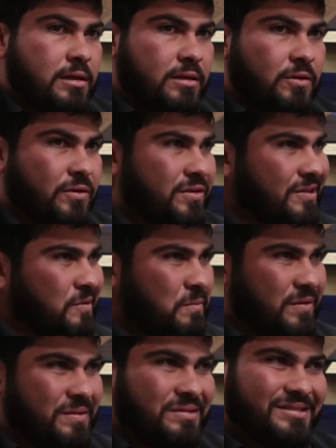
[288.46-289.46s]
yo no tengo
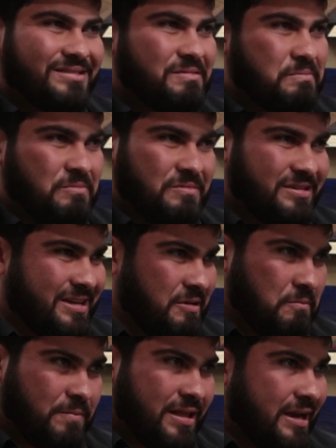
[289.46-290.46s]
pues que
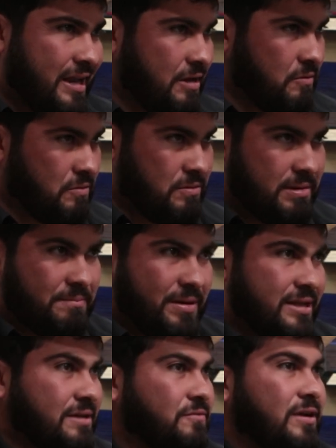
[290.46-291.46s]
un padrino
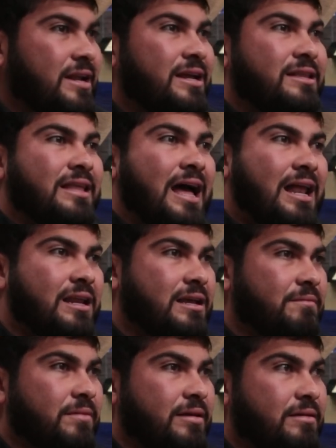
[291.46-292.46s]
empresa fulana de tal
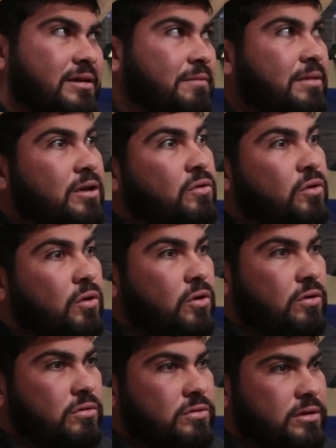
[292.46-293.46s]
que me,
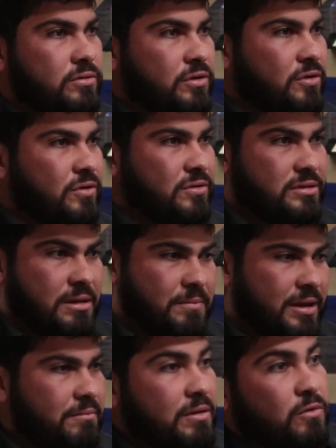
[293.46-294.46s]
ayudó. Yo
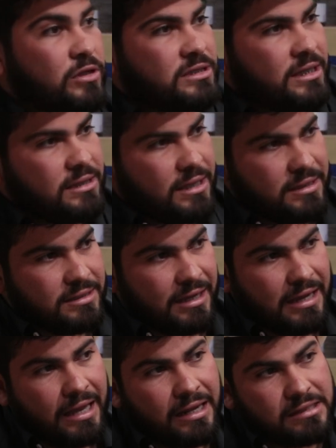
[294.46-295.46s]
siempre de mi bolsita hasta
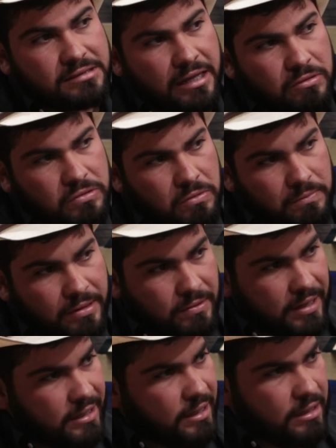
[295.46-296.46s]
caer en cero, compa. Yo
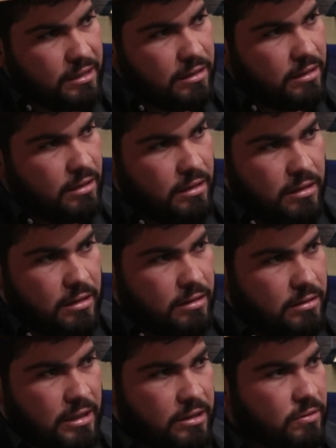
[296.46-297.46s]
caí
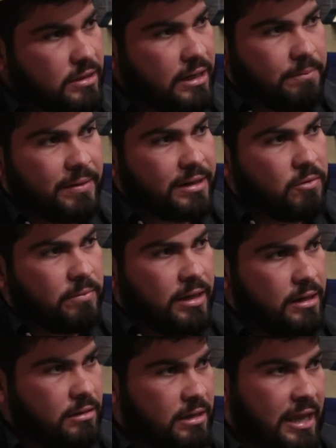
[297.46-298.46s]
de no tener para
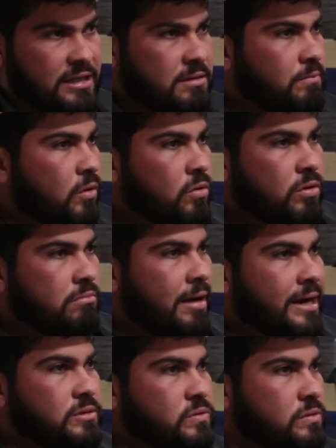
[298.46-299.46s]
comer. Y hace poco, en
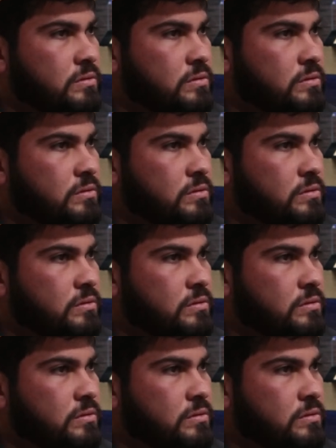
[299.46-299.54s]
marzo.